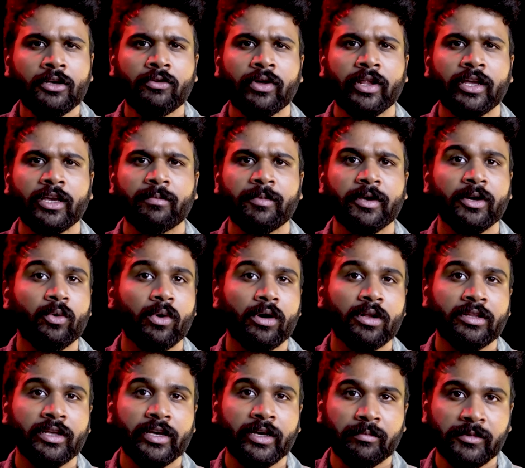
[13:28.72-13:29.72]
அது வரைக்குமே
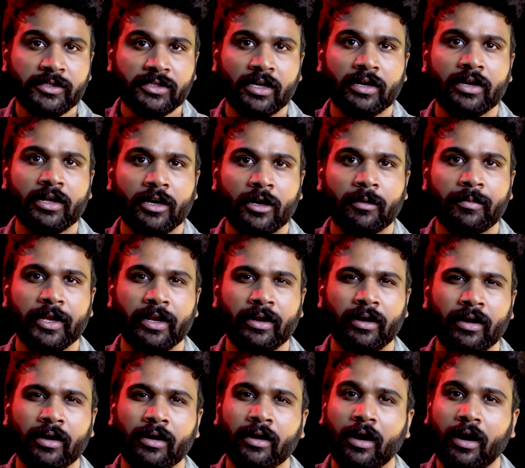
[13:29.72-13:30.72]
குழந்தைங்க மிஸ் ஆனாங்க
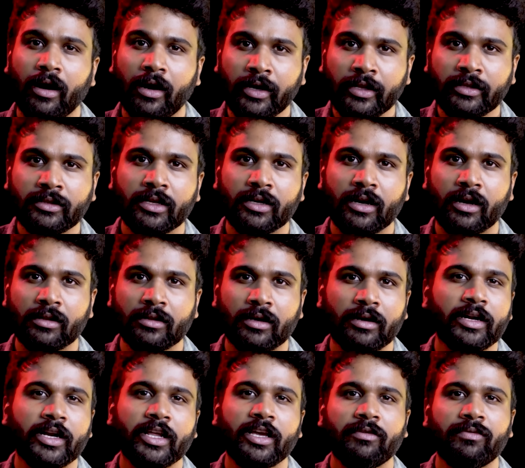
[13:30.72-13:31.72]
அப்படின்னா அடுத்த நாள்
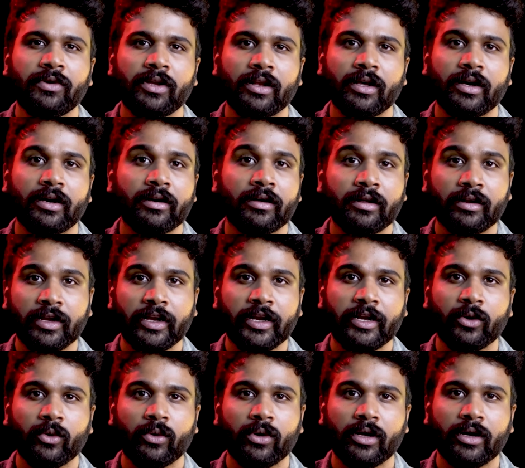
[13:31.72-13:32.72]
தான் டிவியில
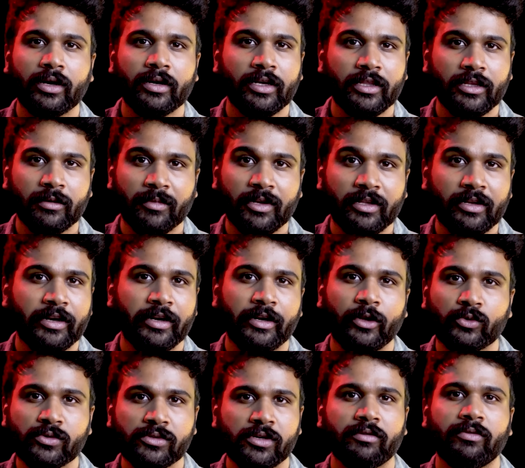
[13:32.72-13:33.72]
ரேடியோல இந்த மாதிரி
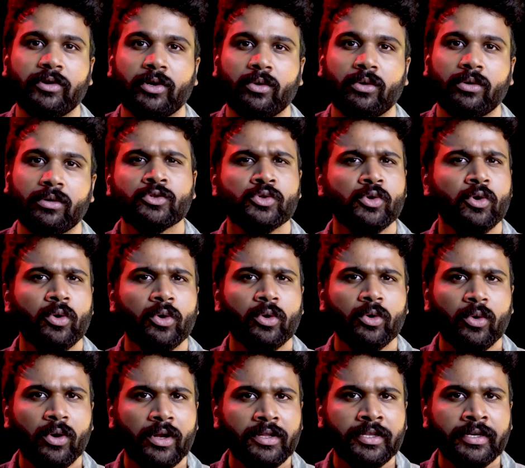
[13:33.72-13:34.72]
நியூஸ்ல வரும் ஸோ ஒரு
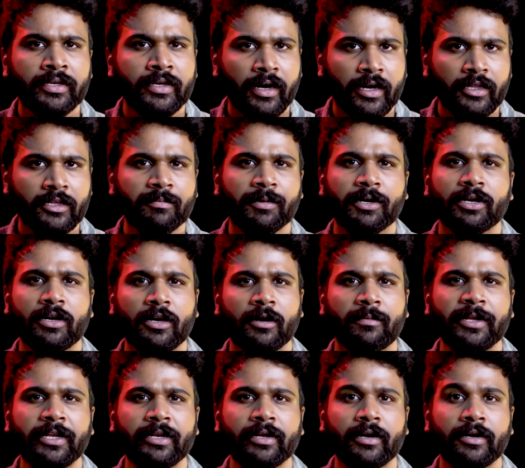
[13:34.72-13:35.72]
குழந்தை கடத்தப்பட்டாங்க
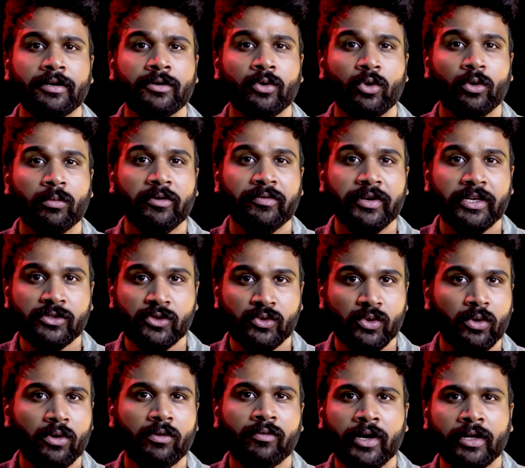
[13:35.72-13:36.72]
அப்படின்னா ரொம்பவே
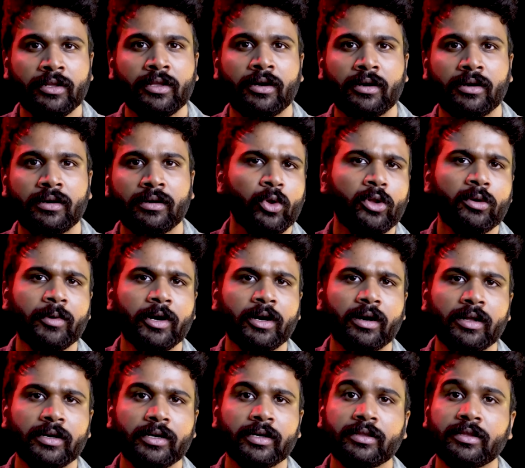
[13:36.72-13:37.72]
ஸ்லோவா தான்
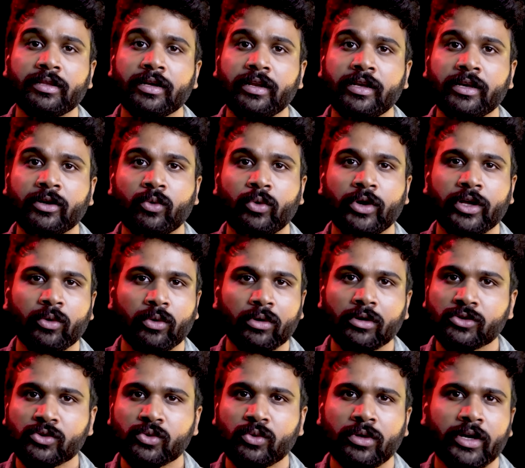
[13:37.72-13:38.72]
பொதுமக்களுக்கு தெரியக்கூடிய
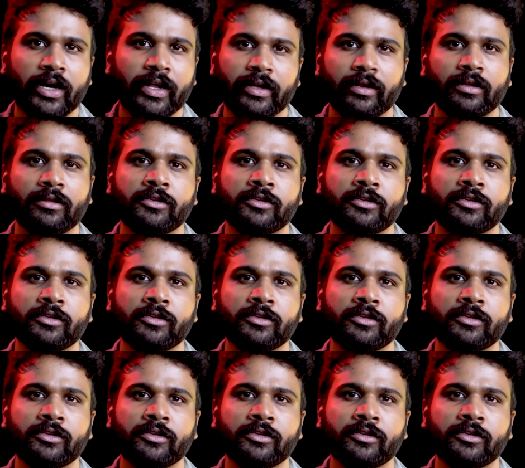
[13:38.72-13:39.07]
ஒரு சூழ்நிலை